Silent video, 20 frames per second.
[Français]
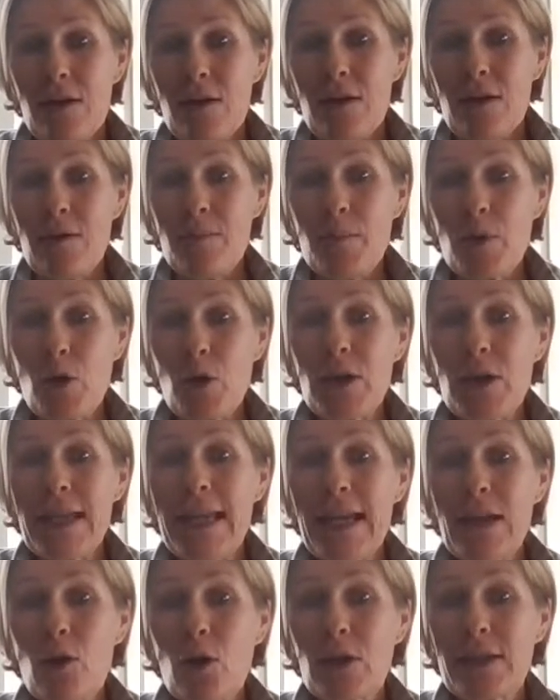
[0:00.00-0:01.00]
euh,
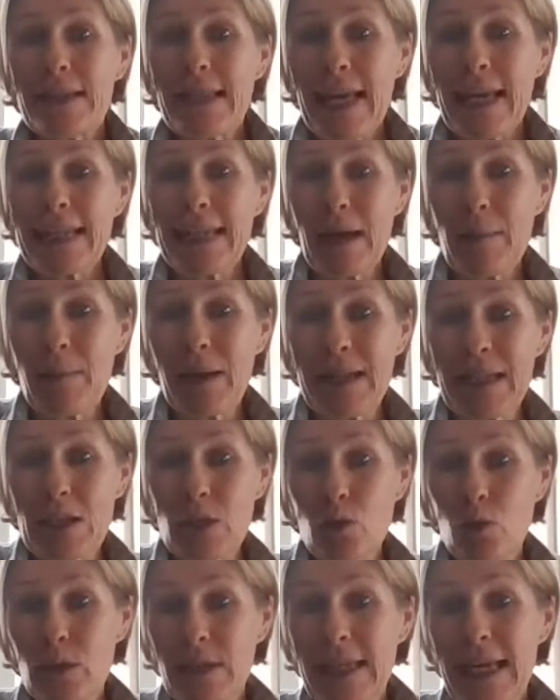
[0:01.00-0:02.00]
prenaient leur dernier pas de la
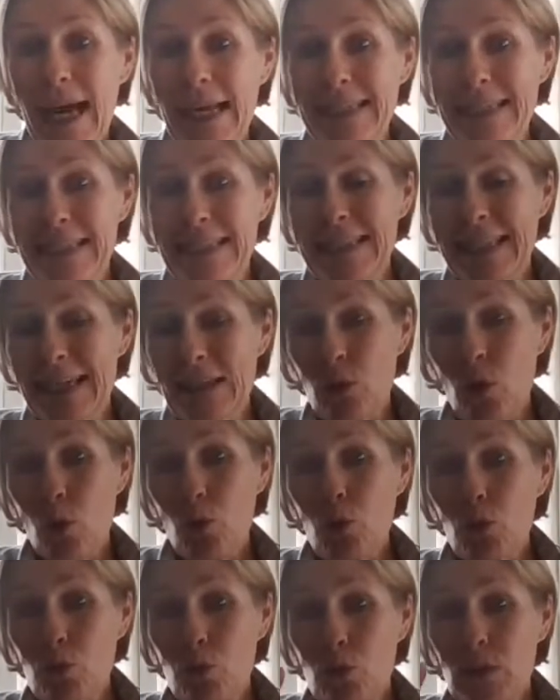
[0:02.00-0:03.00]
journée à
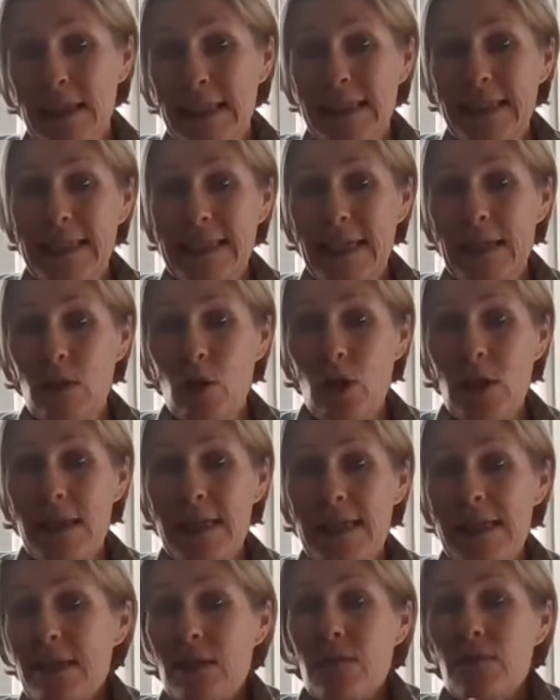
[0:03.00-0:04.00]
17h. Autour des 17h, euh,
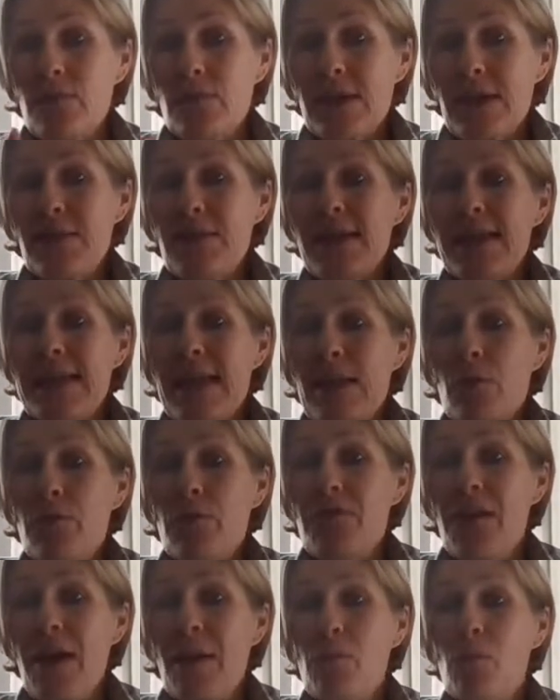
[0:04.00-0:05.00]
vous savez, c'est le
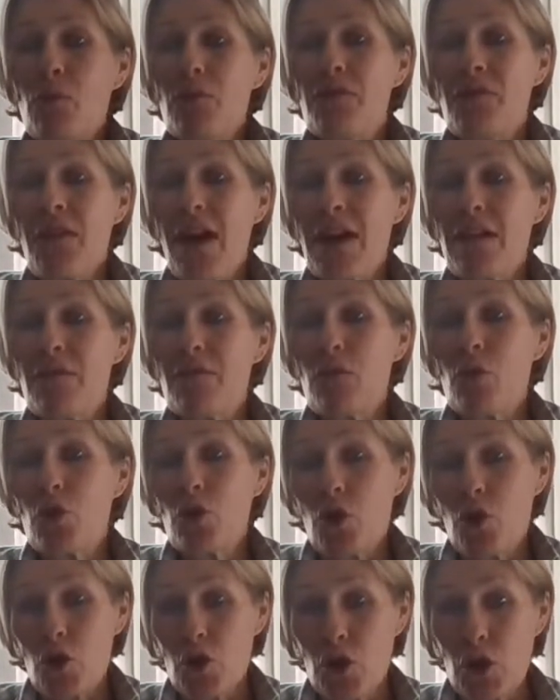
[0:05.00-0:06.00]
fameux 5
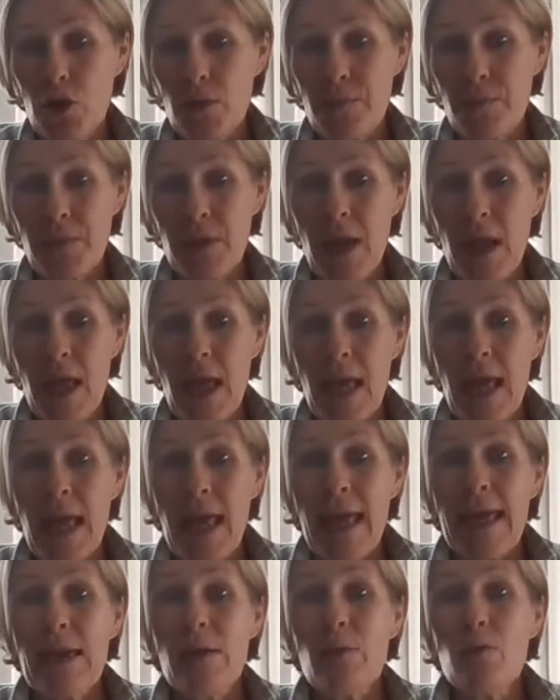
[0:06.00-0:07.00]
o'clock.
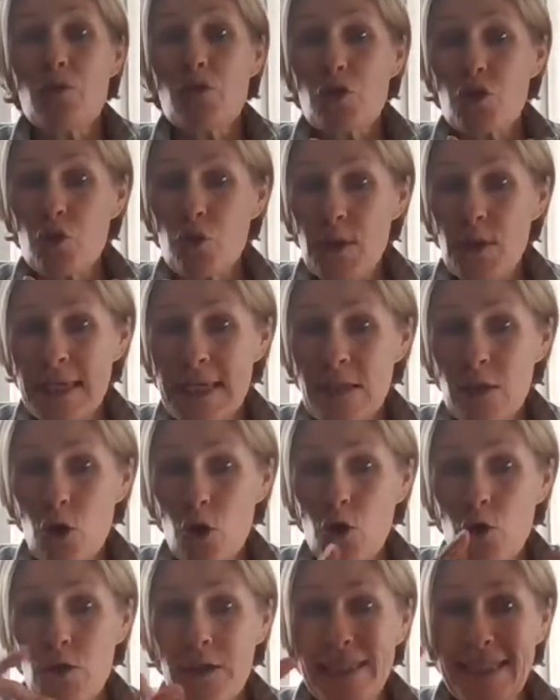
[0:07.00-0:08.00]
Et en Suisse,
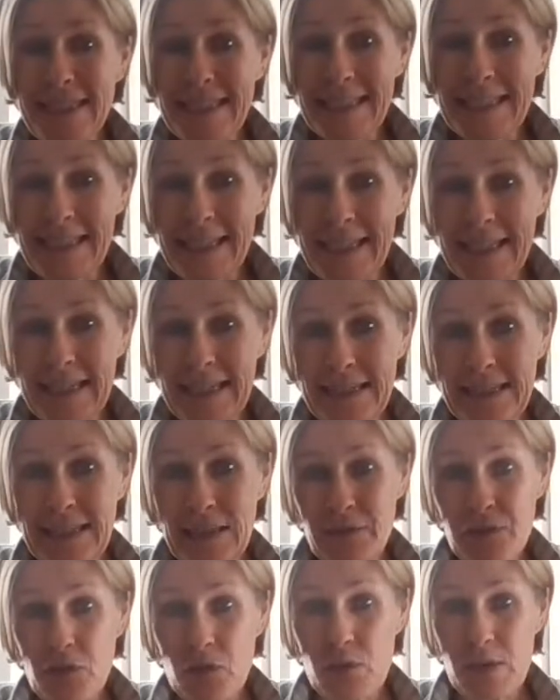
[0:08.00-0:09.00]
le dîner des
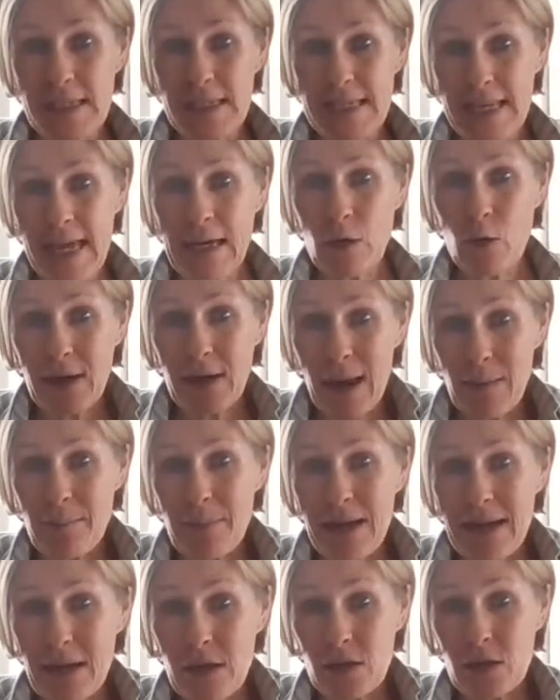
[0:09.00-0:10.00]
Français, qu'on
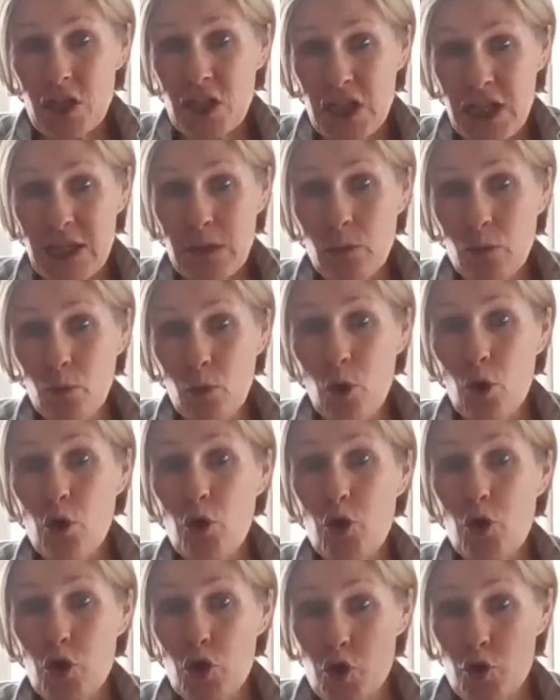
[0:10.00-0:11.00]
appelle chez nous
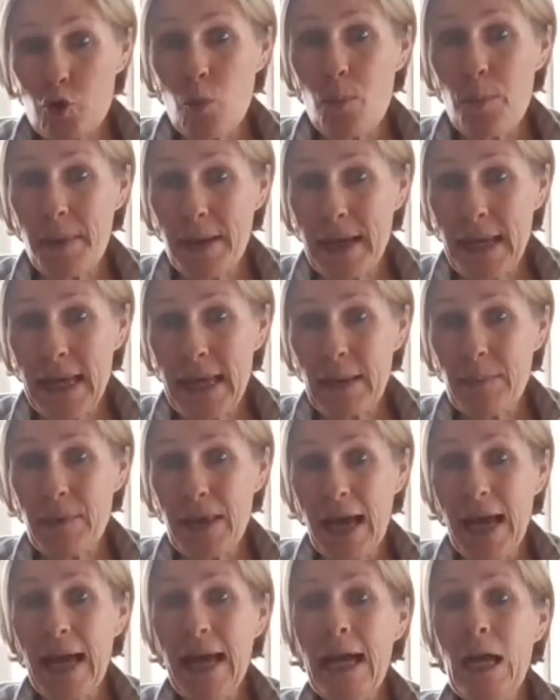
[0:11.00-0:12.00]
le souper, eh
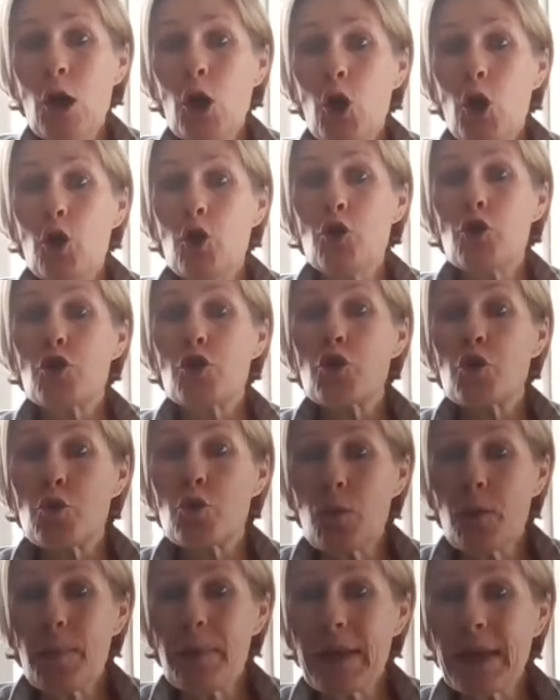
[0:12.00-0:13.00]
bien, le
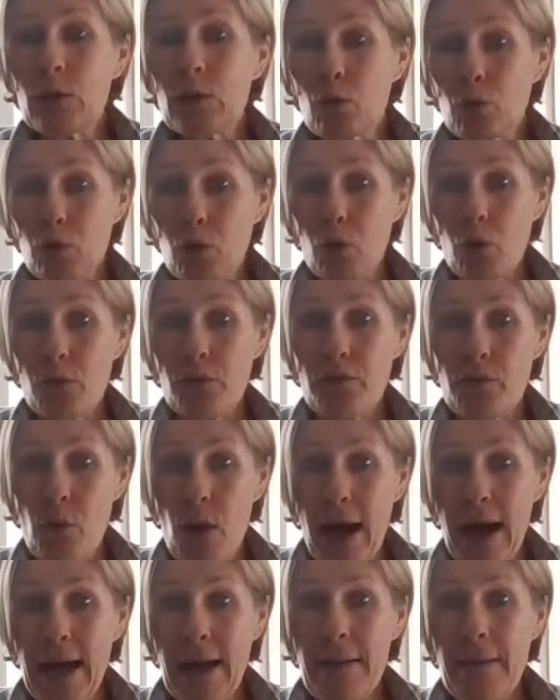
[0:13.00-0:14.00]
souper
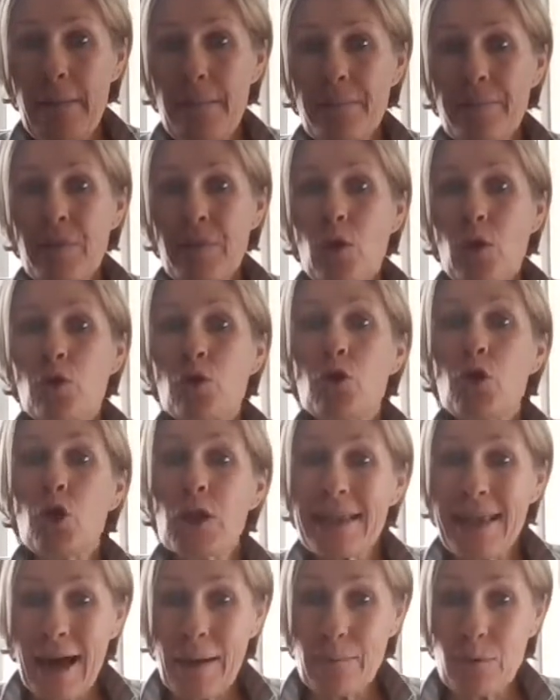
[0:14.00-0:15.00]
d'autrefois,
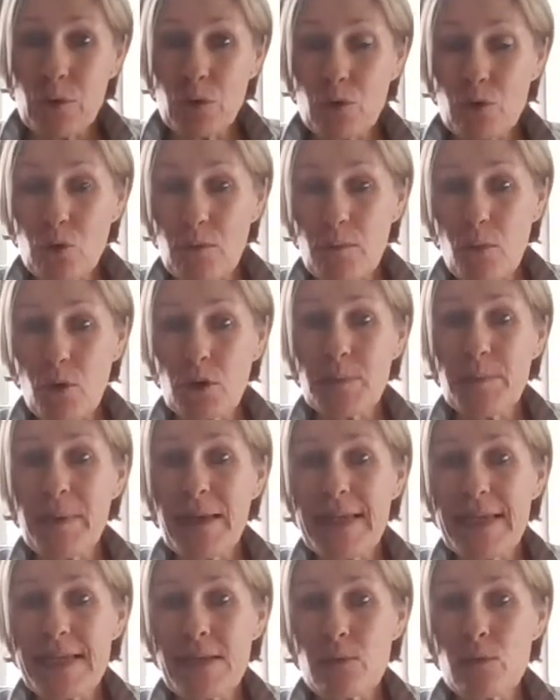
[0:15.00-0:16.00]
notamment dans le monde
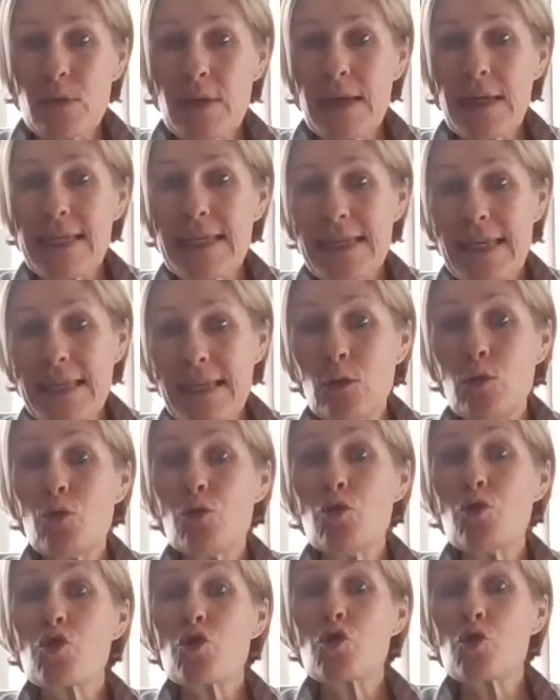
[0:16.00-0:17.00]
paysan, c'était
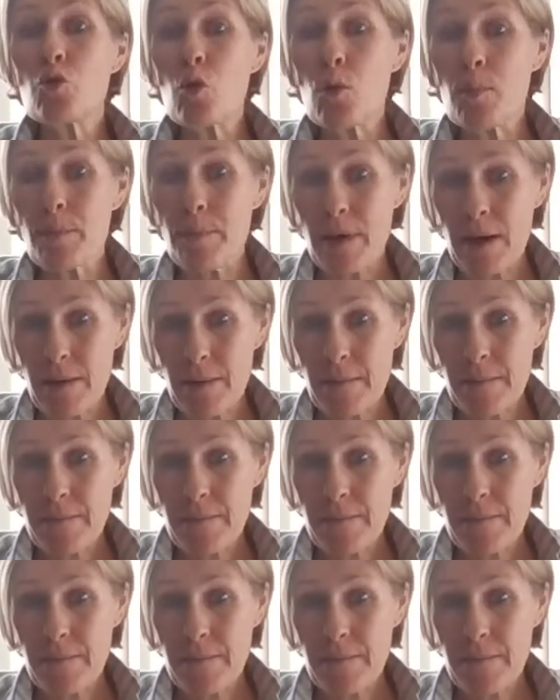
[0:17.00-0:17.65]
une soupe.